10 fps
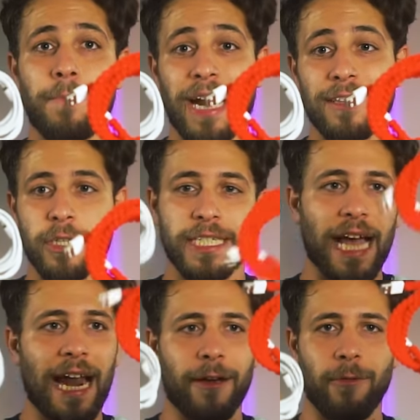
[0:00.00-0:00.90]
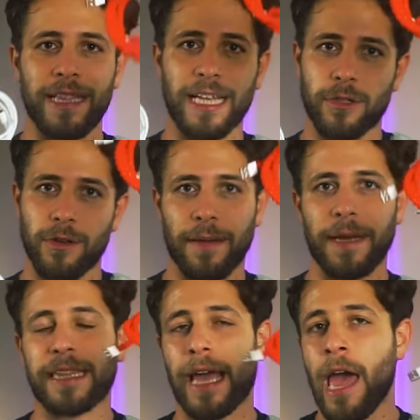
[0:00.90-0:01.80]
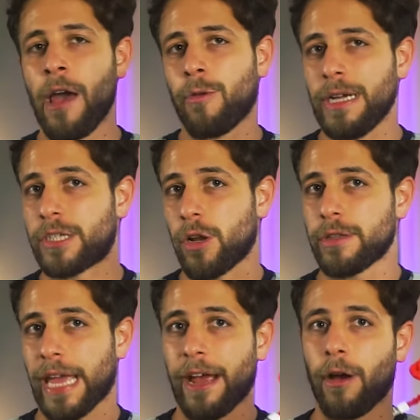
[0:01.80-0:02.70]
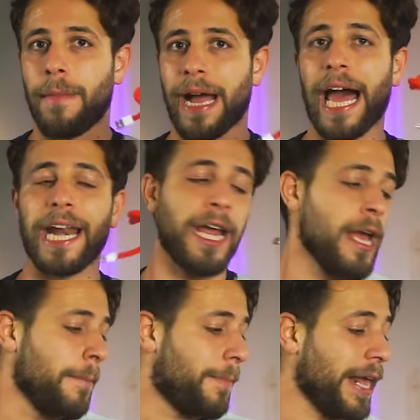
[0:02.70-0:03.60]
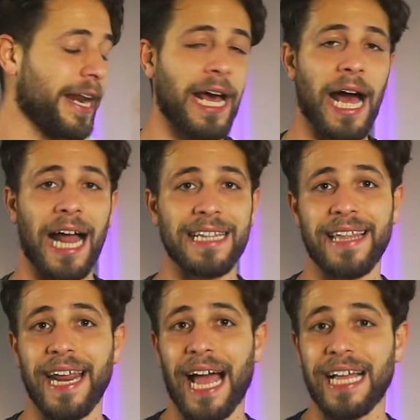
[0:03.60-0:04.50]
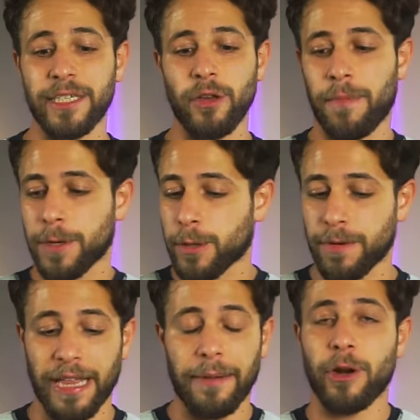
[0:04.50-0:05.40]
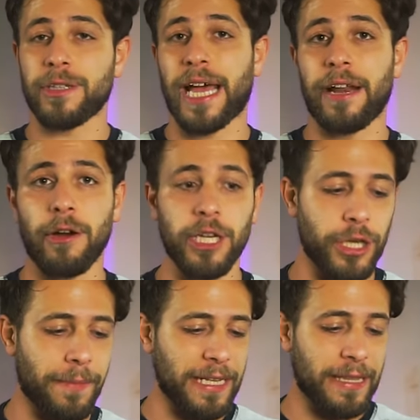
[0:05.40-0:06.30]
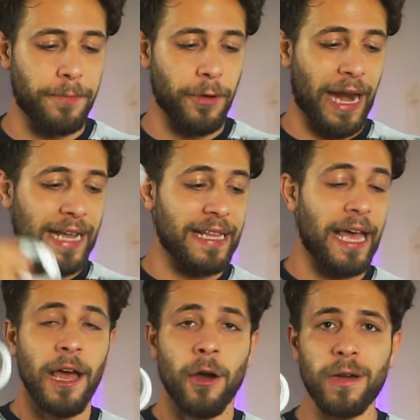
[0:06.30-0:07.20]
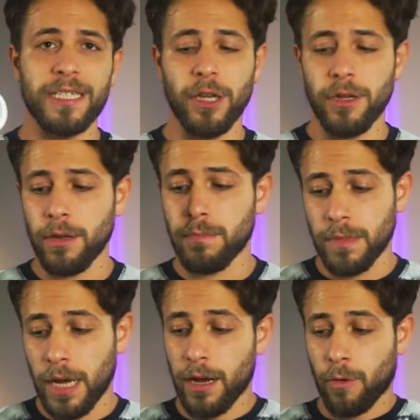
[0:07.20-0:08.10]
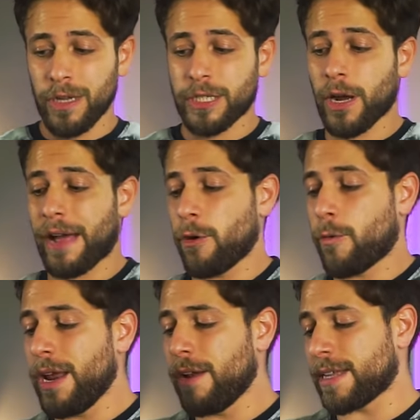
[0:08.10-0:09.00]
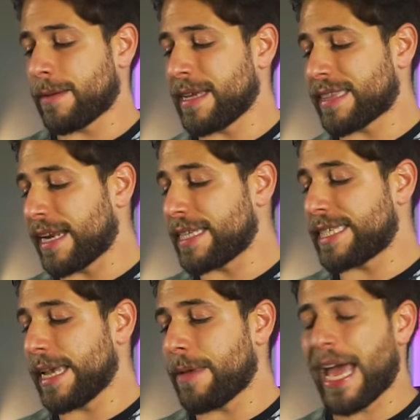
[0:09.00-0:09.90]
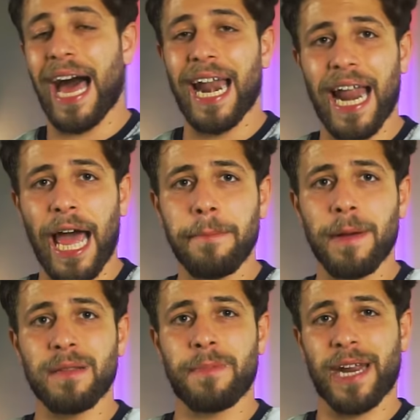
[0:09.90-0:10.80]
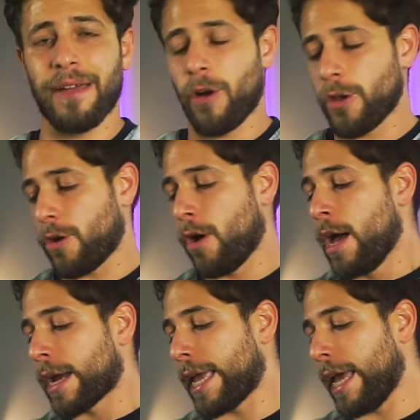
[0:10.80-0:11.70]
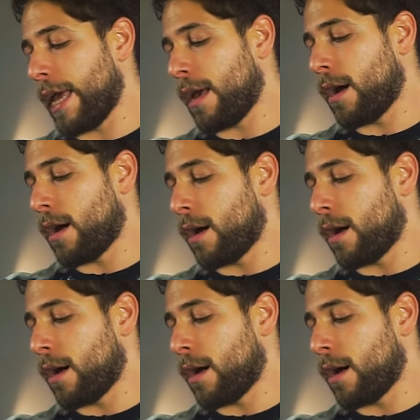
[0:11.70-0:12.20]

paradossale, quindi assolutamente questo lo tengo magari per altri casi dove posso portarmi uno zaino leggermente più grande. Questo, uh, questo cavo qui lo vado a mettere insieme all'iPad perché voglio che uh,